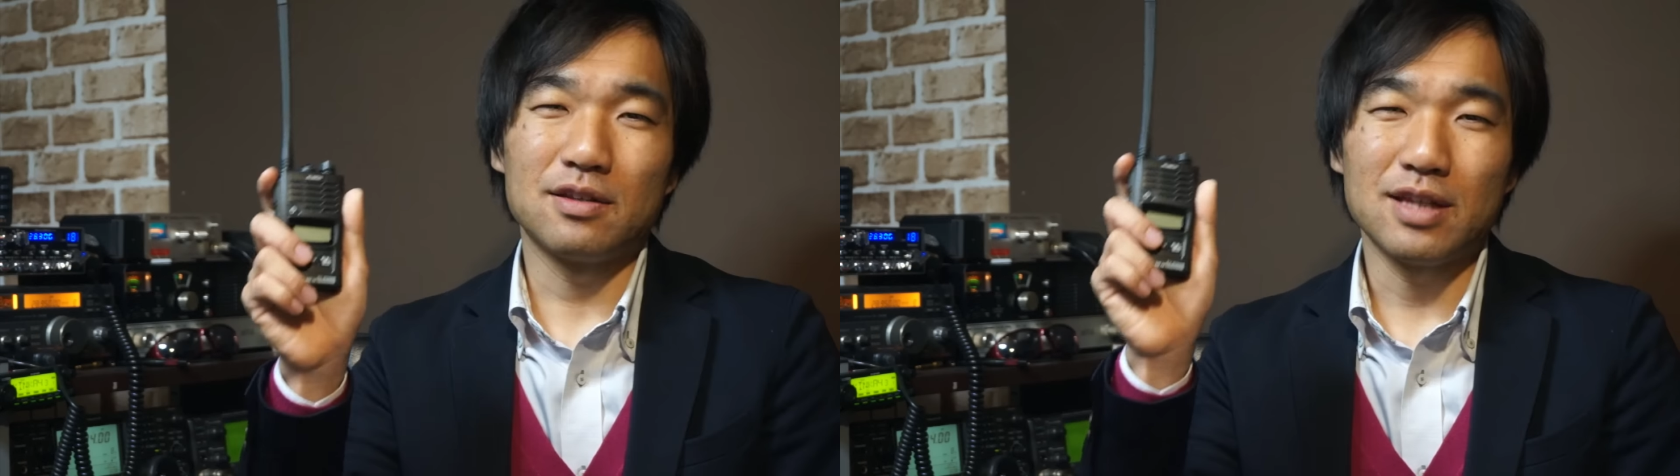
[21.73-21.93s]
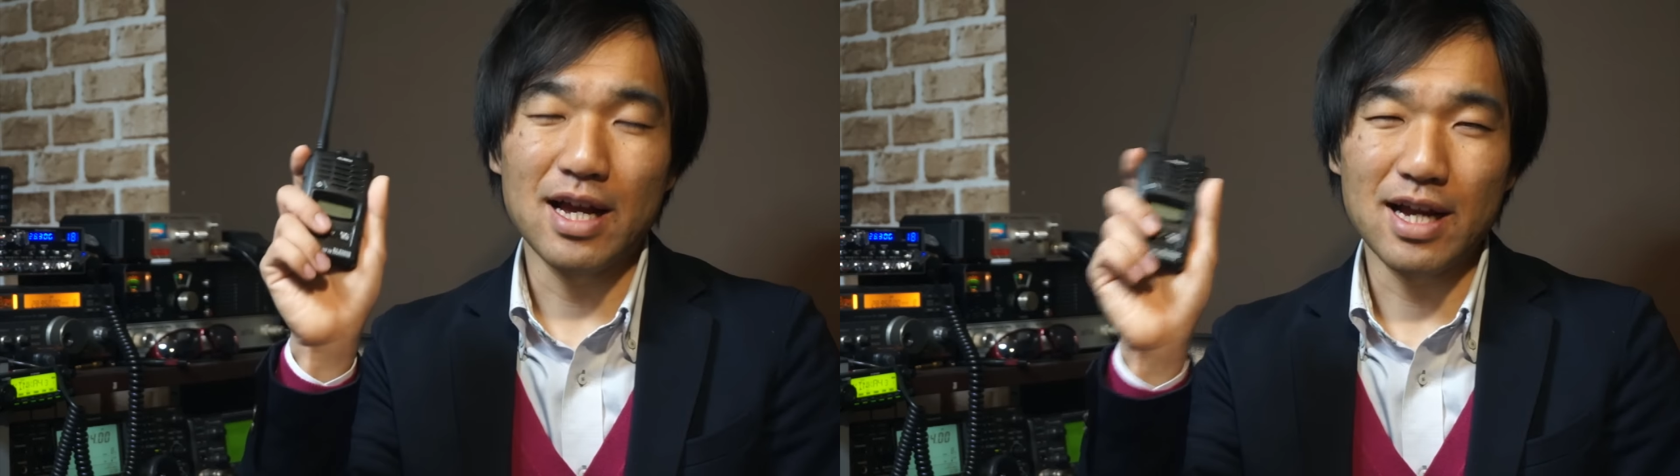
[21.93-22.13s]

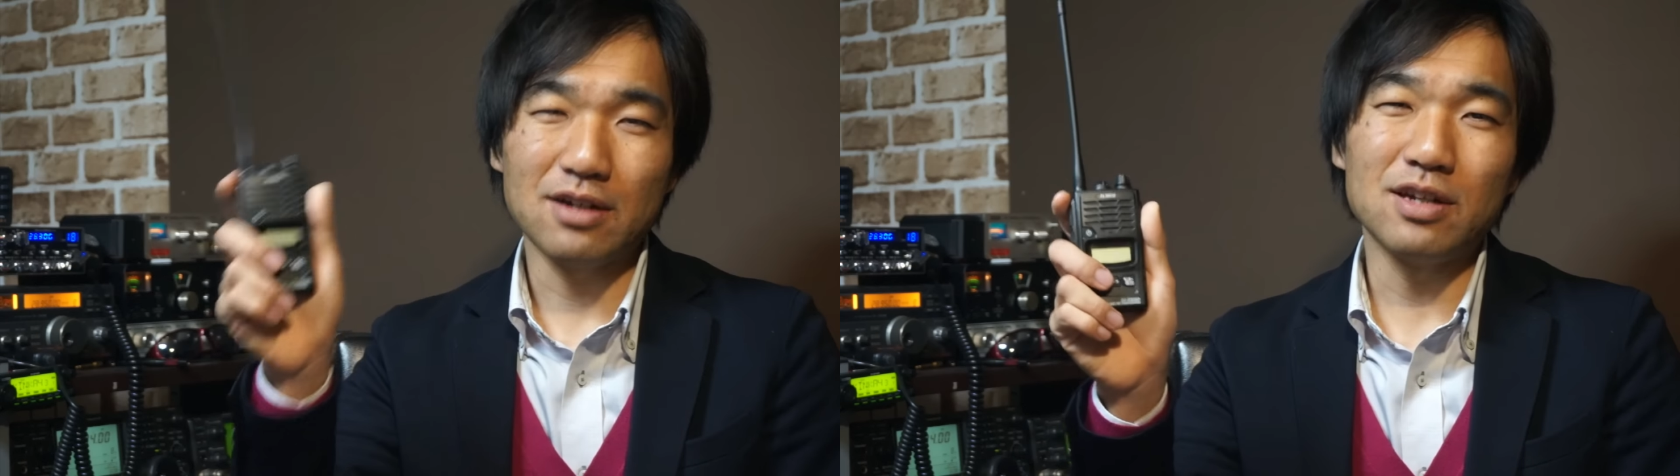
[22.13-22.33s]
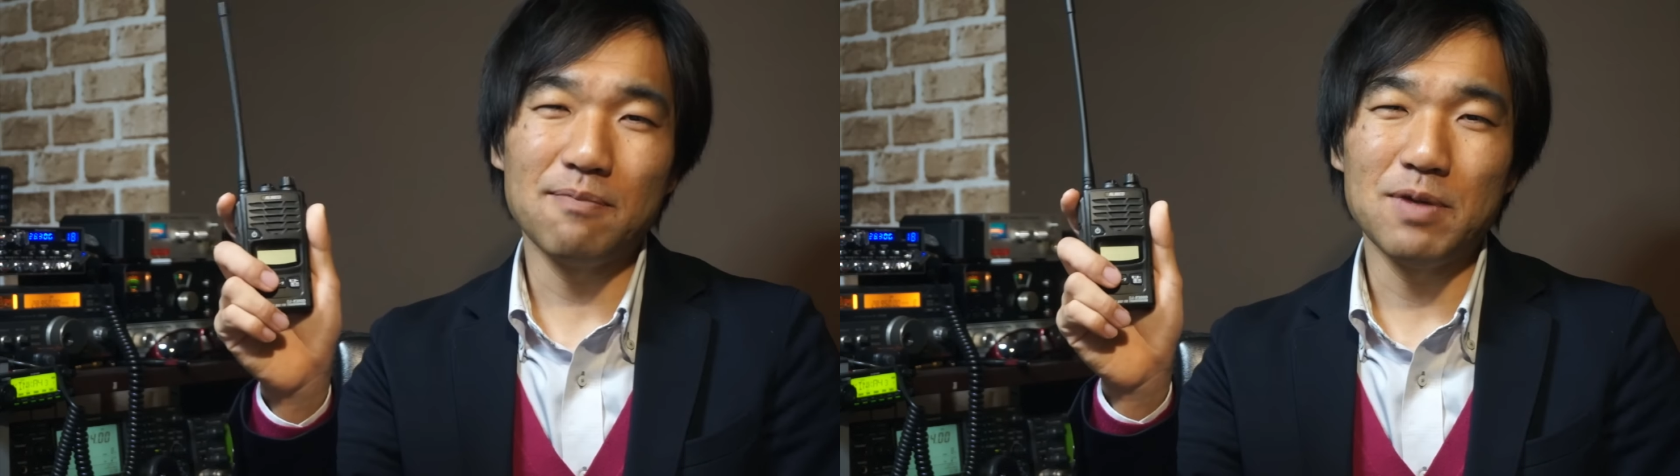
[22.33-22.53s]
三
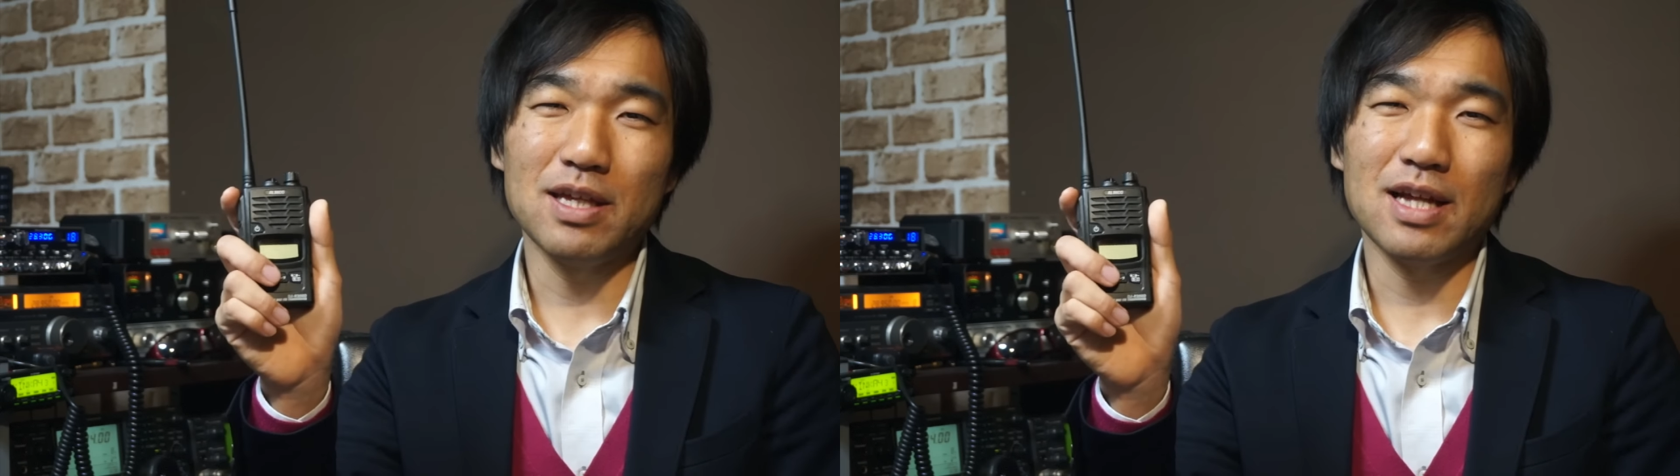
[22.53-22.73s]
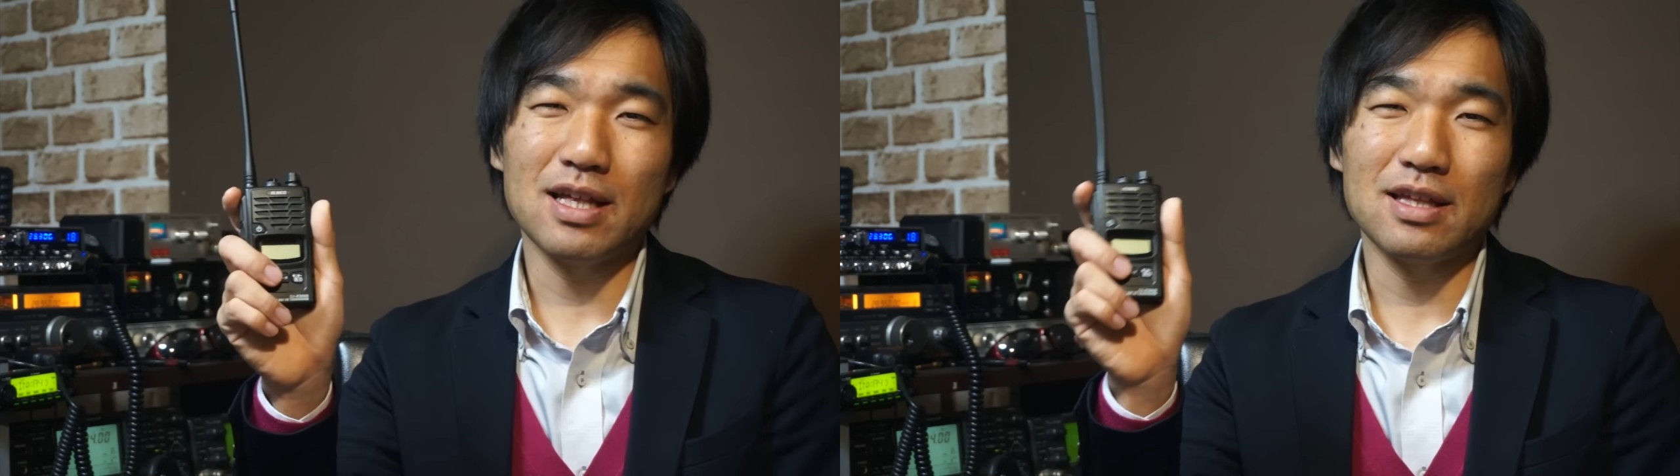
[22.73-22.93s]
角
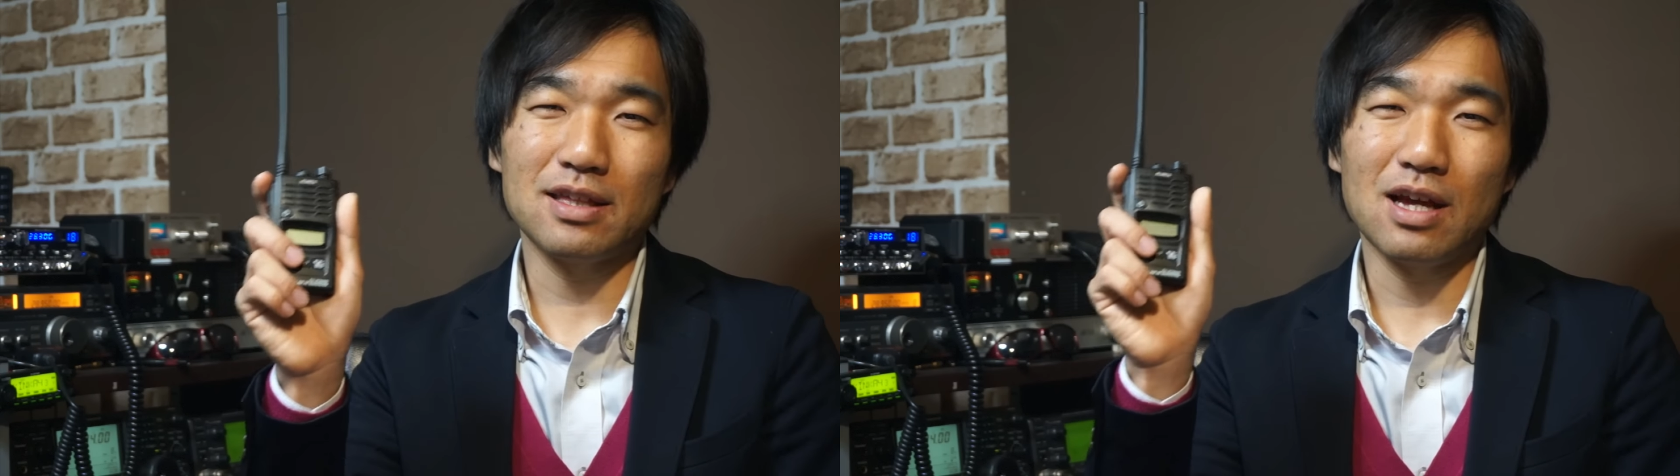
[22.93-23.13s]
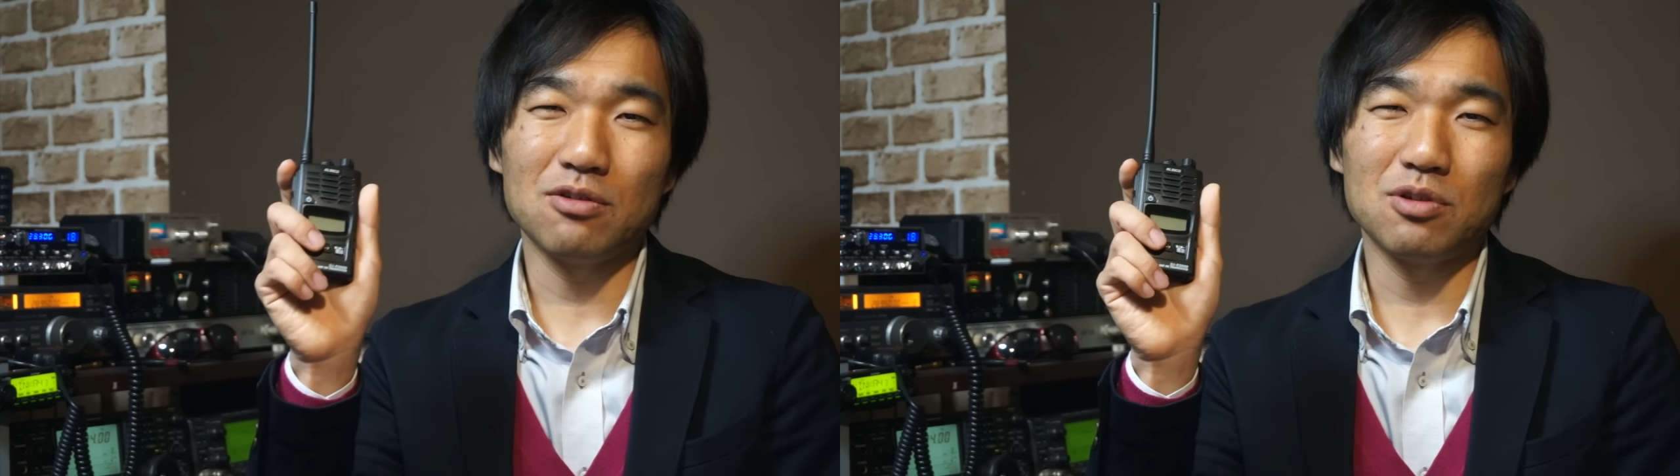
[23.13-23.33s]
レピーターで
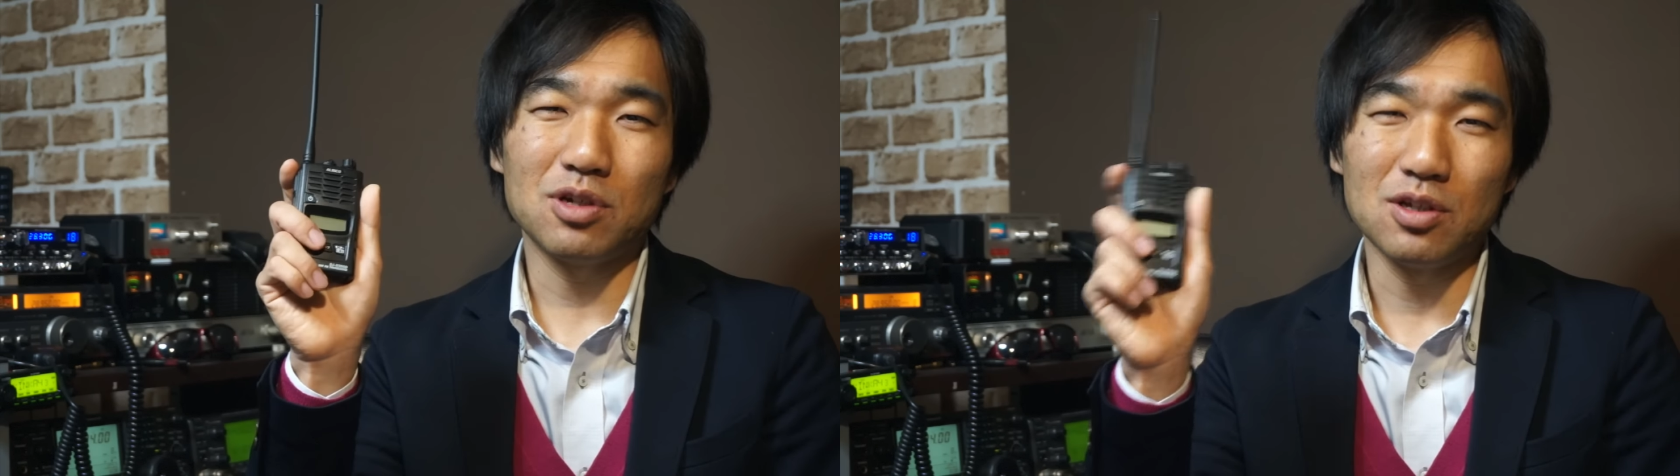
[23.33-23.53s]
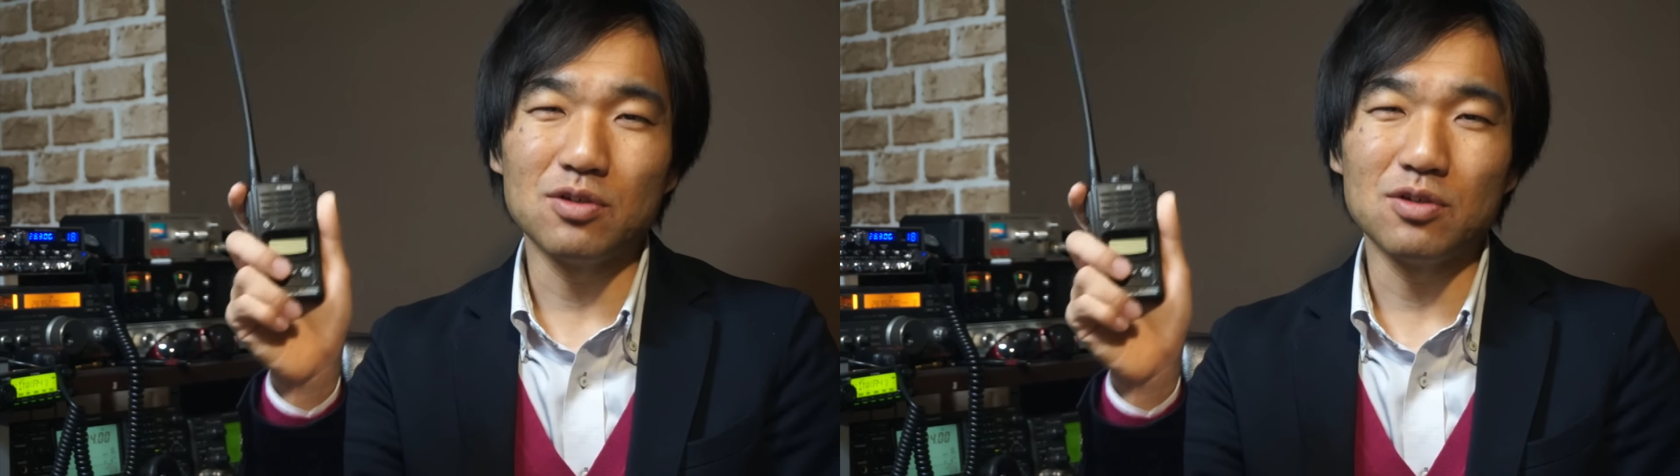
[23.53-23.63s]
使う時